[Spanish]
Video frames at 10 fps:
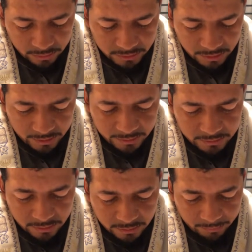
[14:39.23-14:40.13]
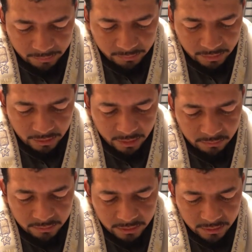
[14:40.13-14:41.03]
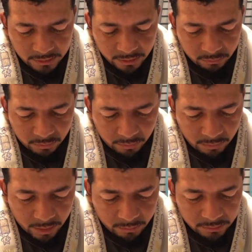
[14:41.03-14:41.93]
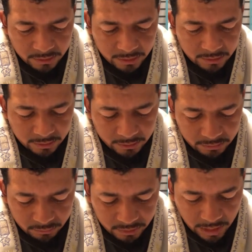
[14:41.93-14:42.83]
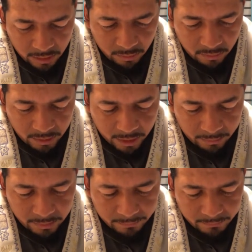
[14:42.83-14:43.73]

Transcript: llenes de sabiduría, nos llenes de tu ruga, nos llenes de tu shalom, Abba,